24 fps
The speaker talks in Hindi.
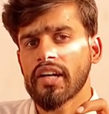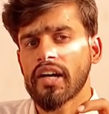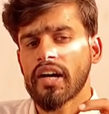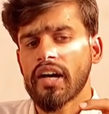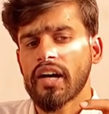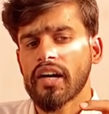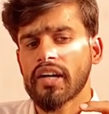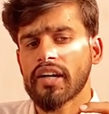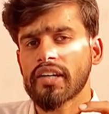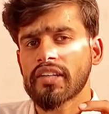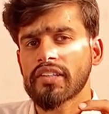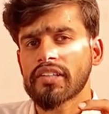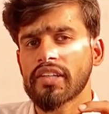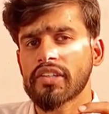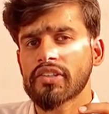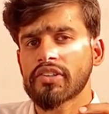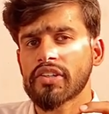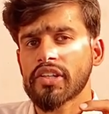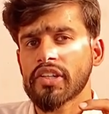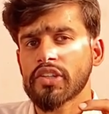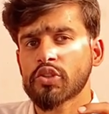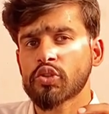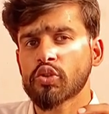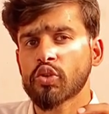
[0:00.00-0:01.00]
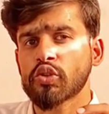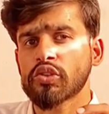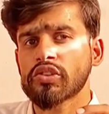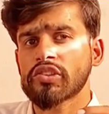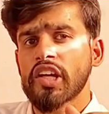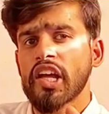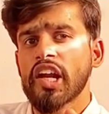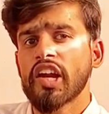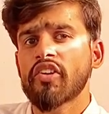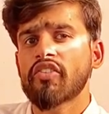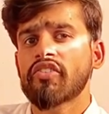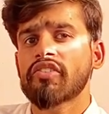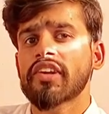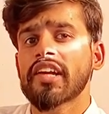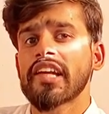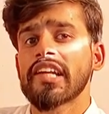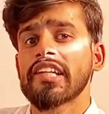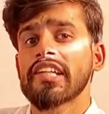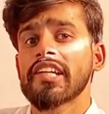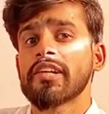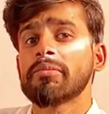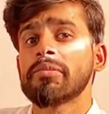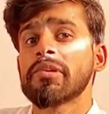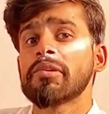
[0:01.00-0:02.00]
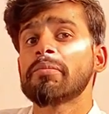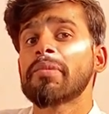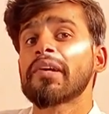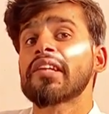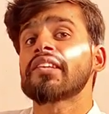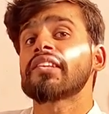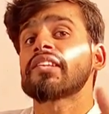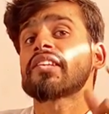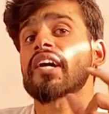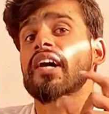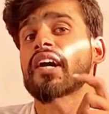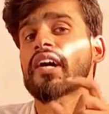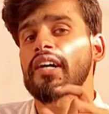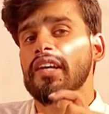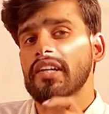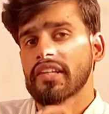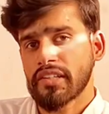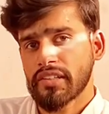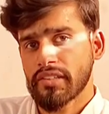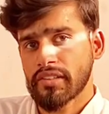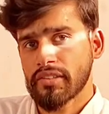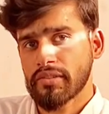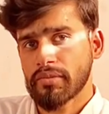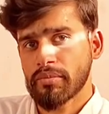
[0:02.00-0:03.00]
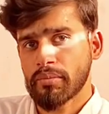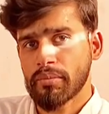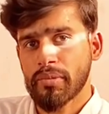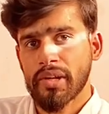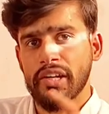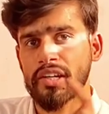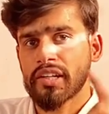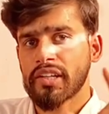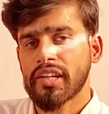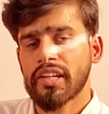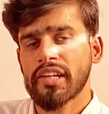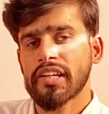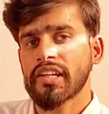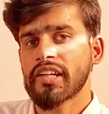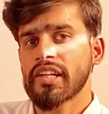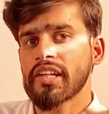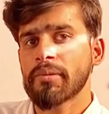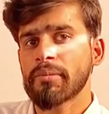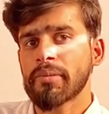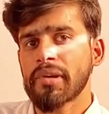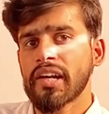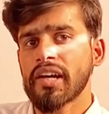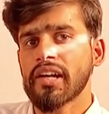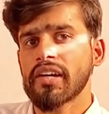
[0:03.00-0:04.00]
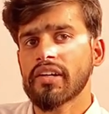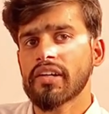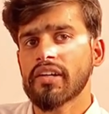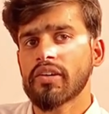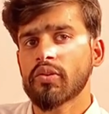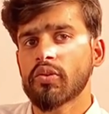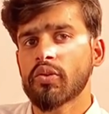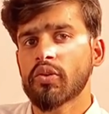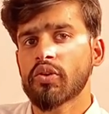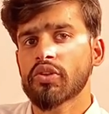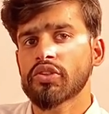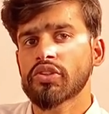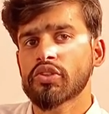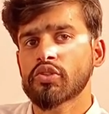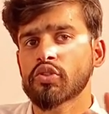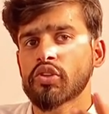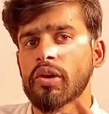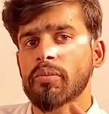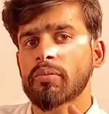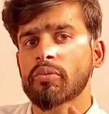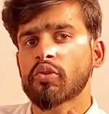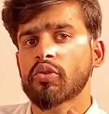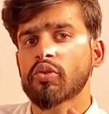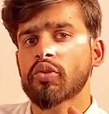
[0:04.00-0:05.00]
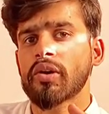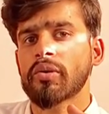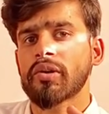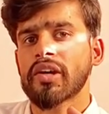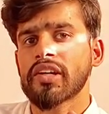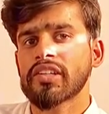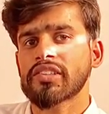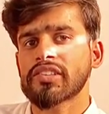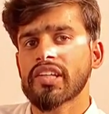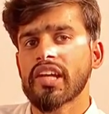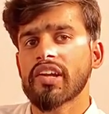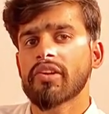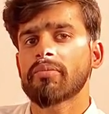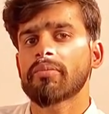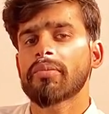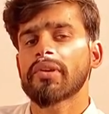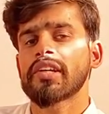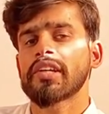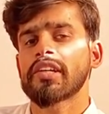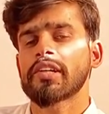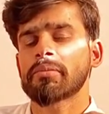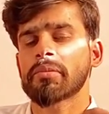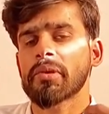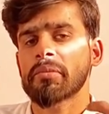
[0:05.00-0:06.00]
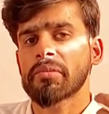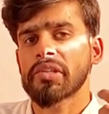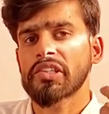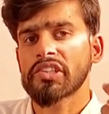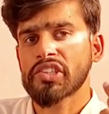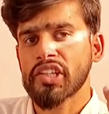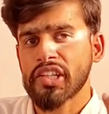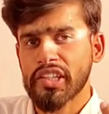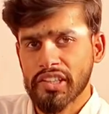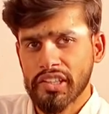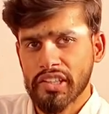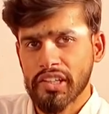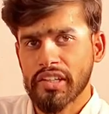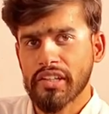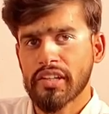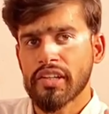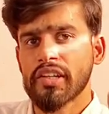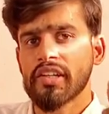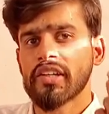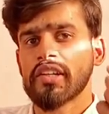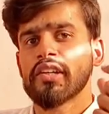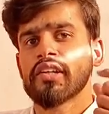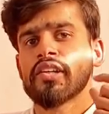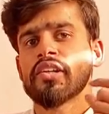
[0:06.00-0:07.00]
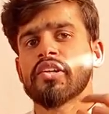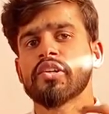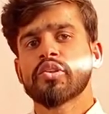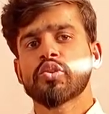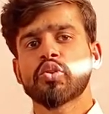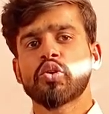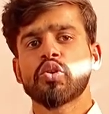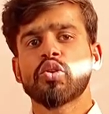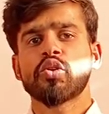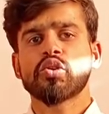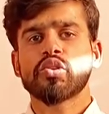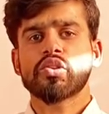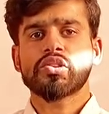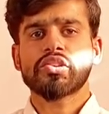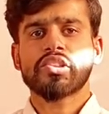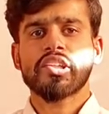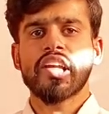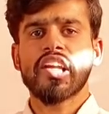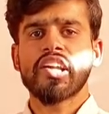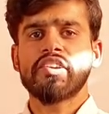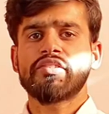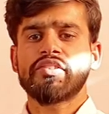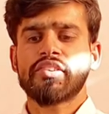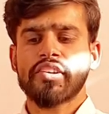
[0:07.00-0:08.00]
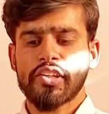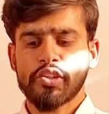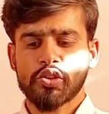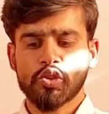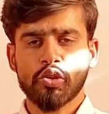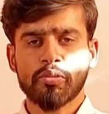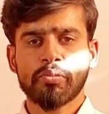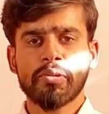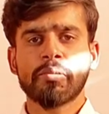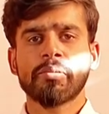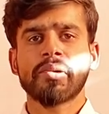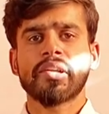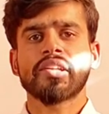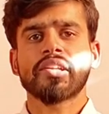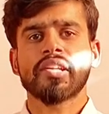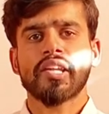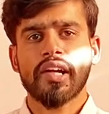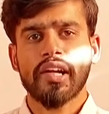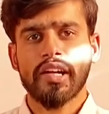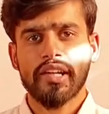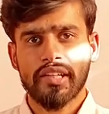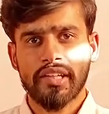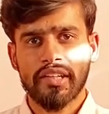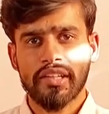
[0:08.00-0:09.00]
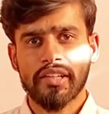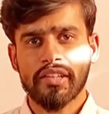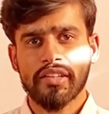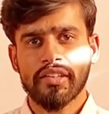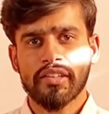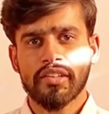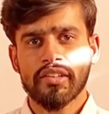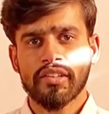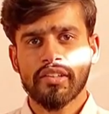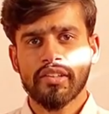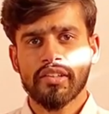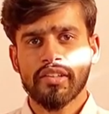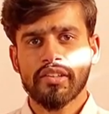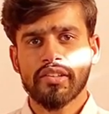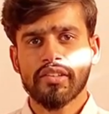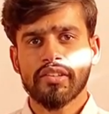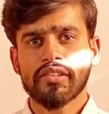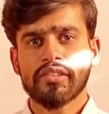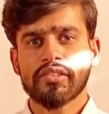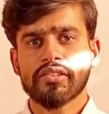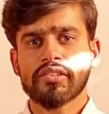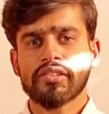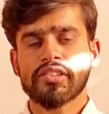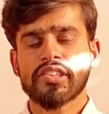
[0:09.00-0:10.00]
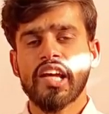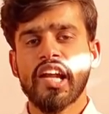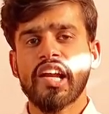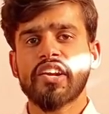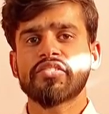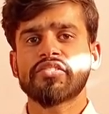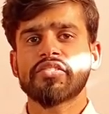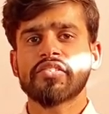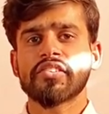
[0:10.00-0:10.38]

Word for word: अगर ये रेशो सेल्फ के लिए भी बनता है मेरिट के लिए नहीं बना और ये जो आपको अगर सेल्फ पे ये डिपार्टमेंट चाहिए तो सेल्फ रेशो भी बनता है ठीक है सेल्फ